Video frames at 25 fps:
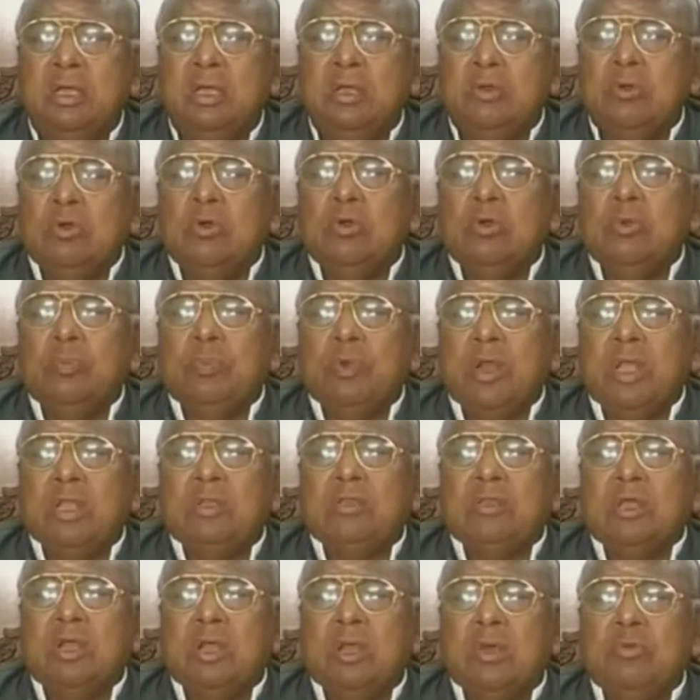రెండు
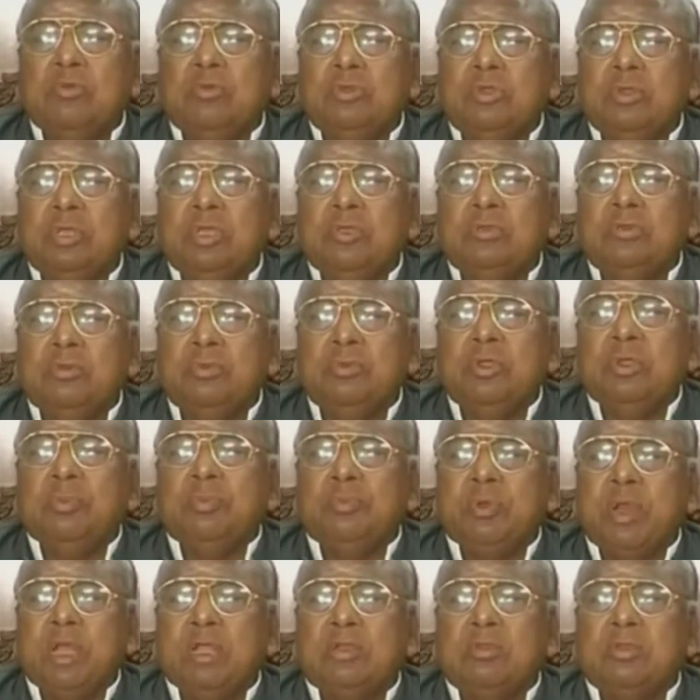ప్రాంతాలు అభివృద్ధి చేసి మీ
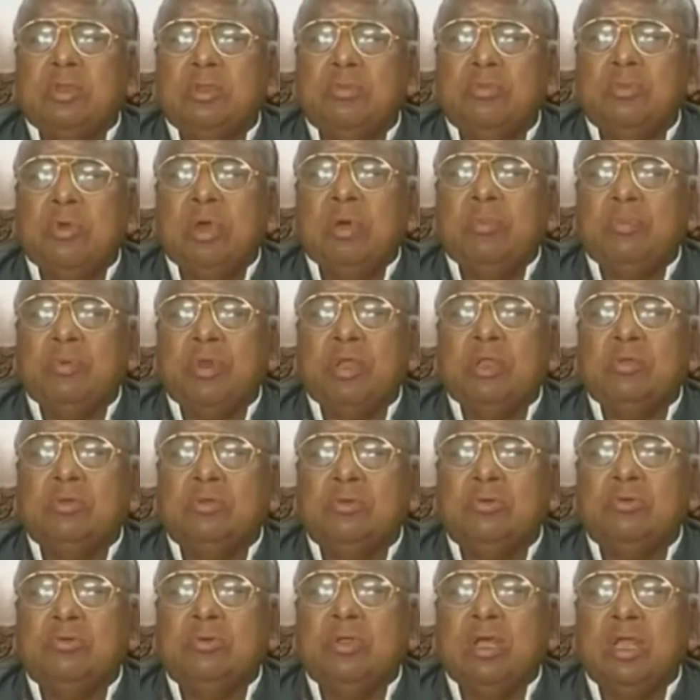ప్రాంతం మా
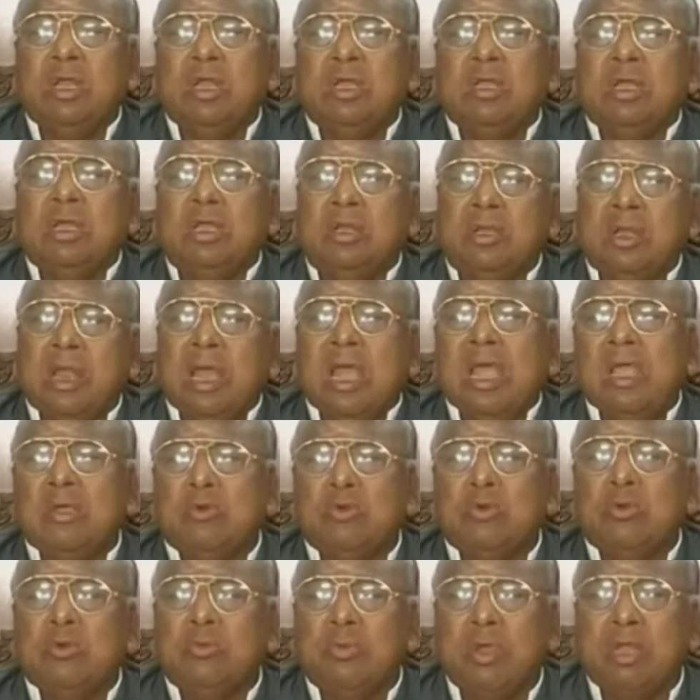ప్రాంతం ఉండాలి కానీ
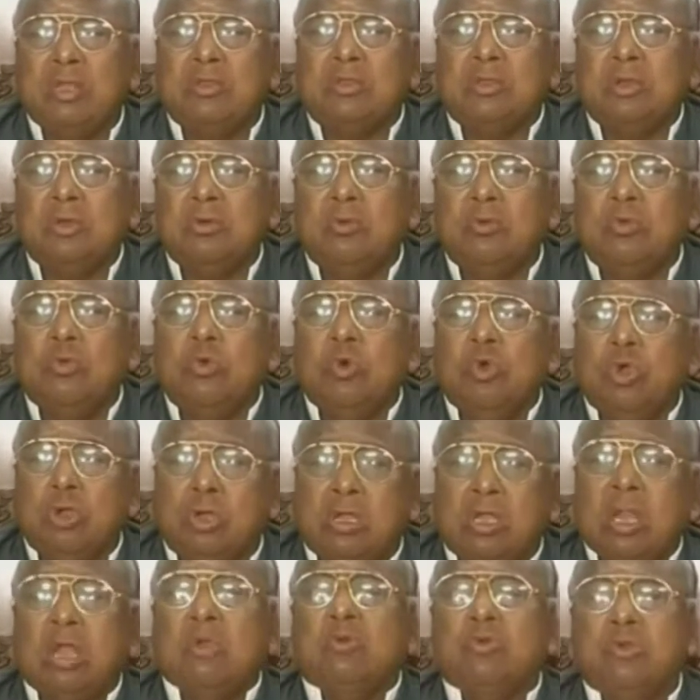నాయకులు మాత్రం
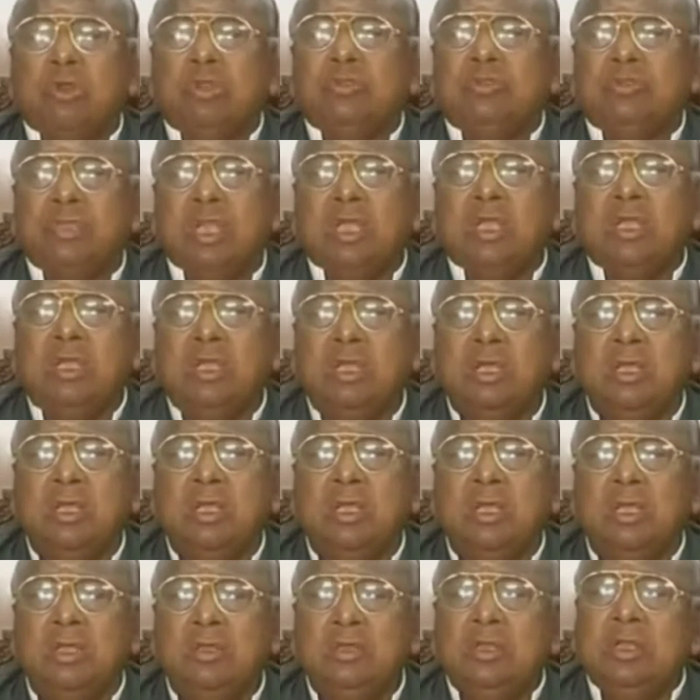ఓట్ల గురించే
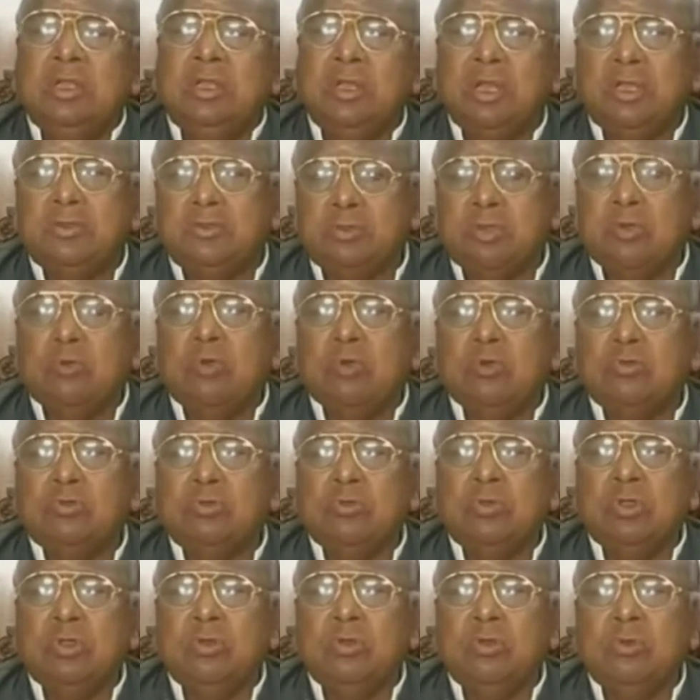దీన్ని
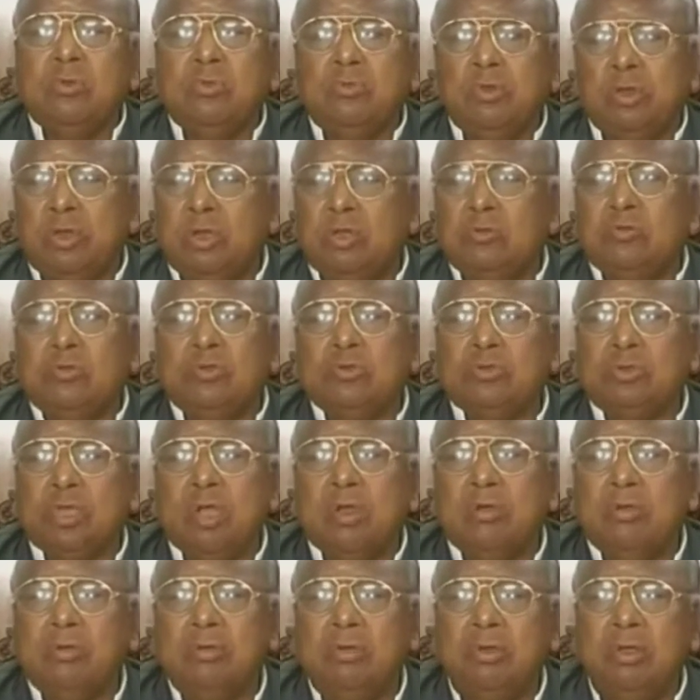రెచ్చగొడుతున్నారు మొన్న
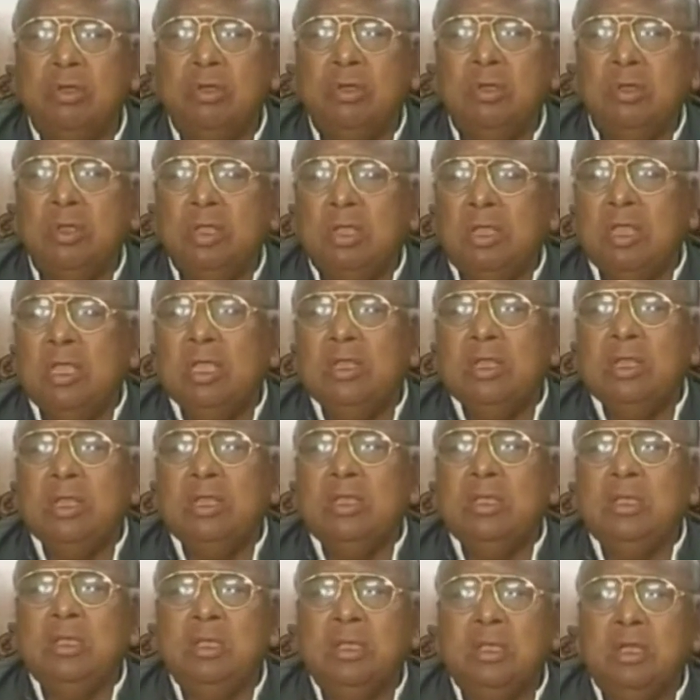చూసాము ఏది
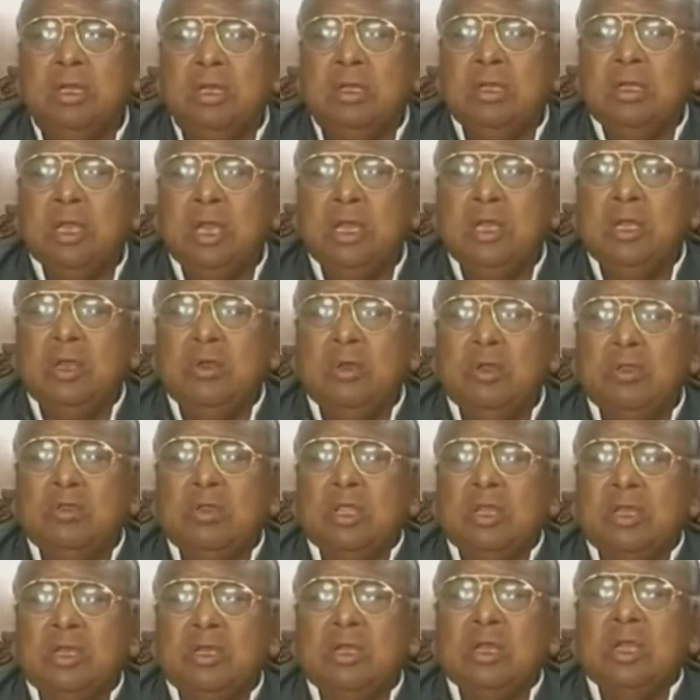ఢిల్లీలో
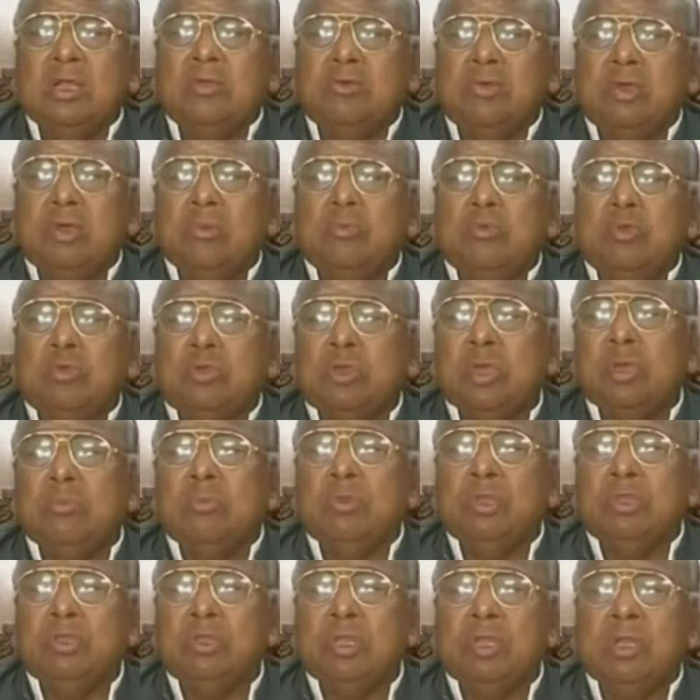జరిగినటువంటి
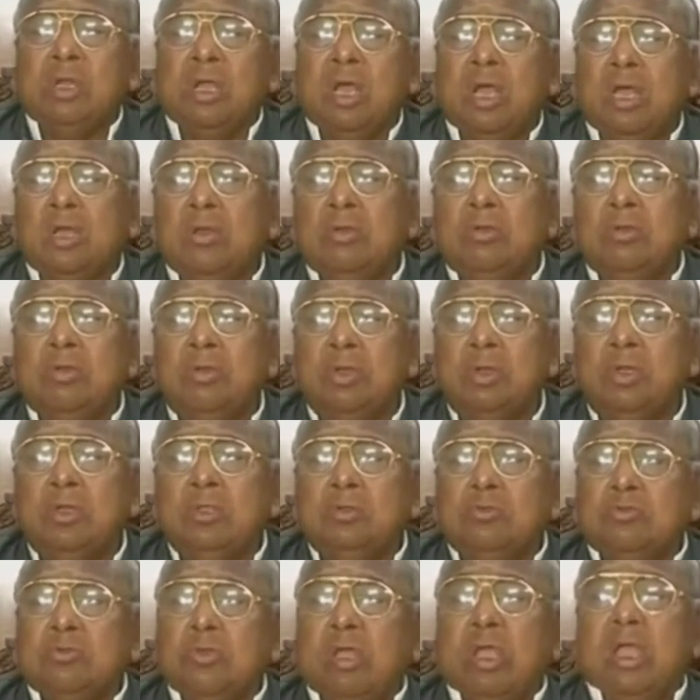ముఖ్యమంత్రి గారు
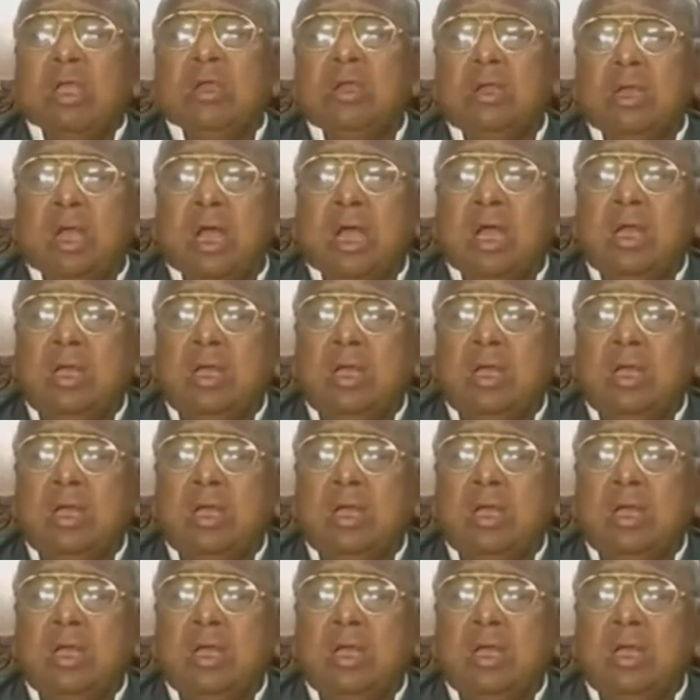స్వయంగా